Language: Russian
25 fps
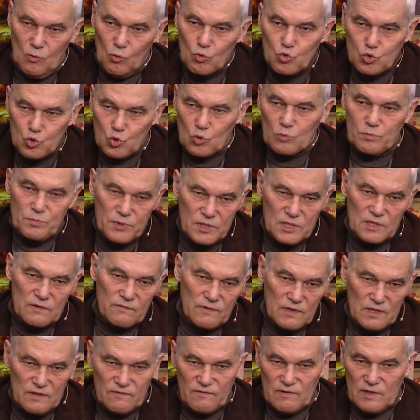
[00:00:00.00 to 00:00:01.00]

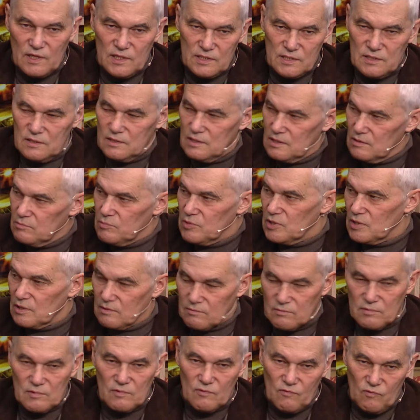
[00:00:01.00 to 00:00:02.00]
узурпировали власть над
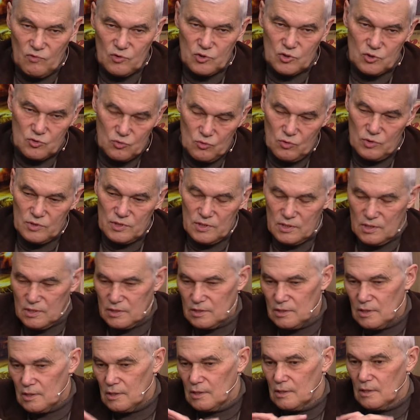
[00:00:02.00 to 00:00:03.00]
миром. Вот что они
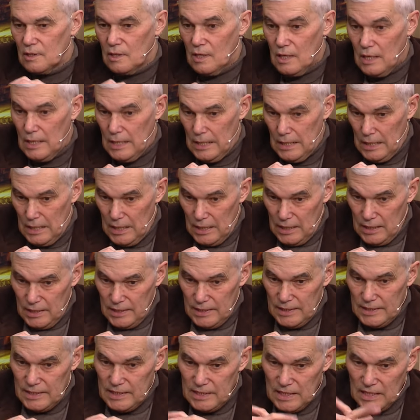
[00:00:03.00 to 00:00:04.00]
хотят.
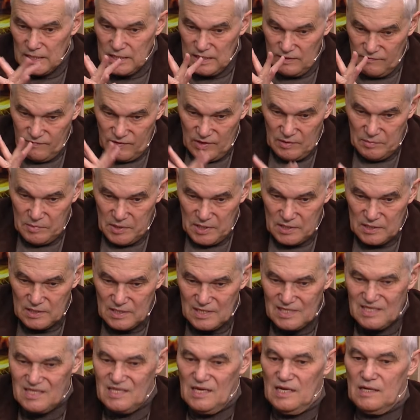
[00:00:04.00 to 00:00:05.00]
И
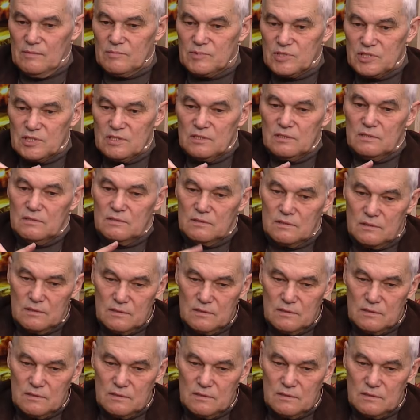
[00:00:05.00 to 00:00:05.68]
одновременно там же,